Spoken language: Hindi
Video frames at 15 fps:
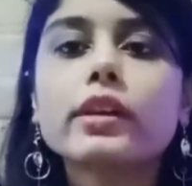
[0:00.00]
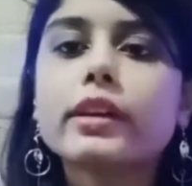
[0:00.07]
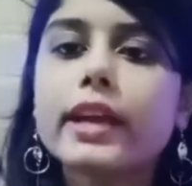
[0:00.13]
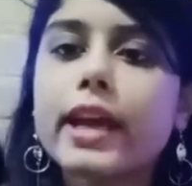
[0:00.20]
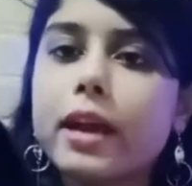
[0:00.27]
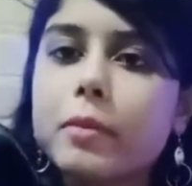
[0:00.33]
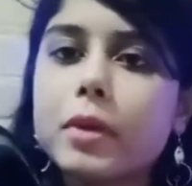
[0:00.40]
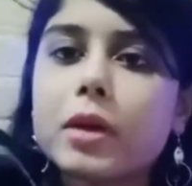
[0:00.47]

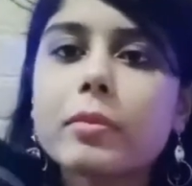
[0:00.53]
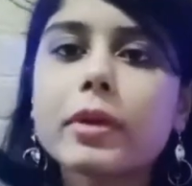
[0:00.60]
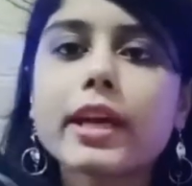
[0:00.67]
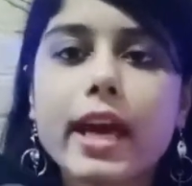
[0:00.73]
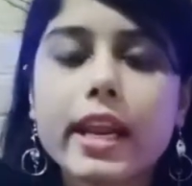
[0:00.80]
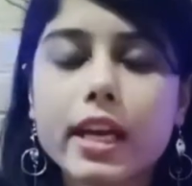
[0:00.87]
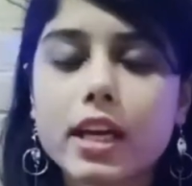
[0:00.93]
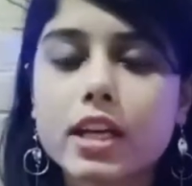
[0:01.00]
डे में भी
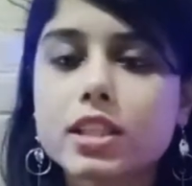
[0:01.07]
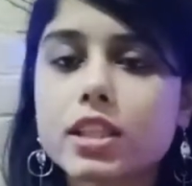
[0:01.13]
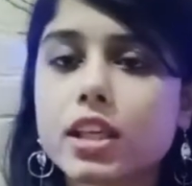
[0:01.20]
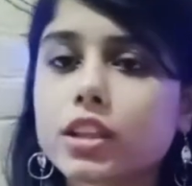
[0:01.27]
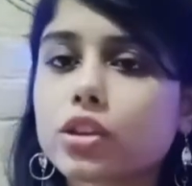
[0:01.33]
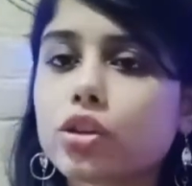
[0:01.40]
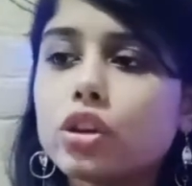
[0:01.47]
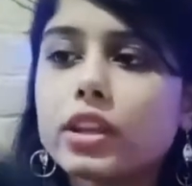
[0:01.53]
कैरी कर
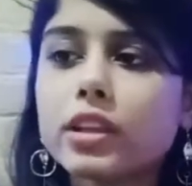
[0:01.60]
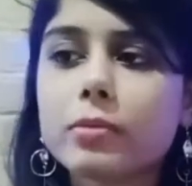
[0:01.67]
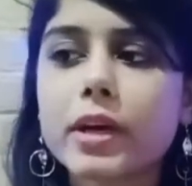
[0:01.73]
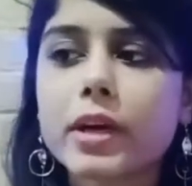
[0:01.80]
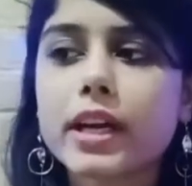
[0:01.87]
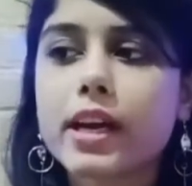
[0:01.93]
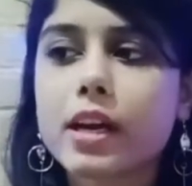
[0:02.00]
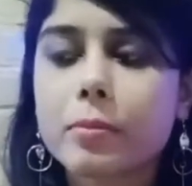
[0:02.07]
सकते हो दिन
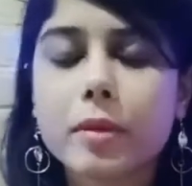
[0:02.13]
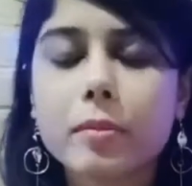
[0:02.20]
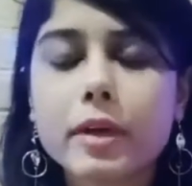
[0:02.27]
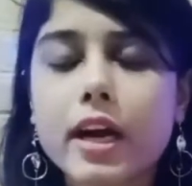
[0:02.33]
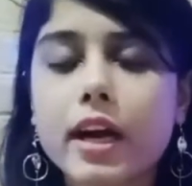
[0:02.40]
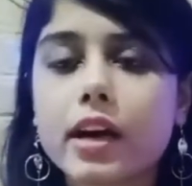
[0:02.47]
भर घर पे भी